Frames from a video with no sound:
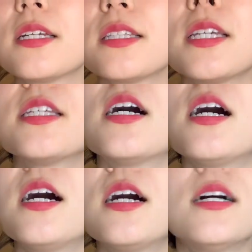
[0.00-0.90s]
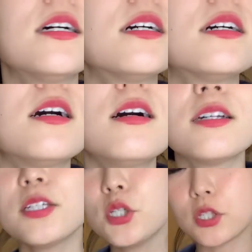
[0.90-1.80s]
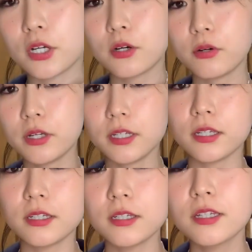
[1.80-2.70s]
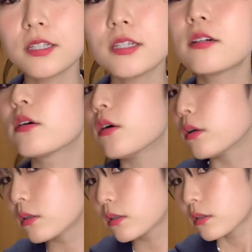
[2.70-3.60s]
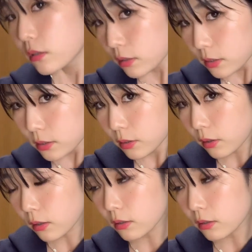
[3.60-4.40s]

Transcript: じゃじゃーん。あ、いいね、かわいい。なんか、さあ、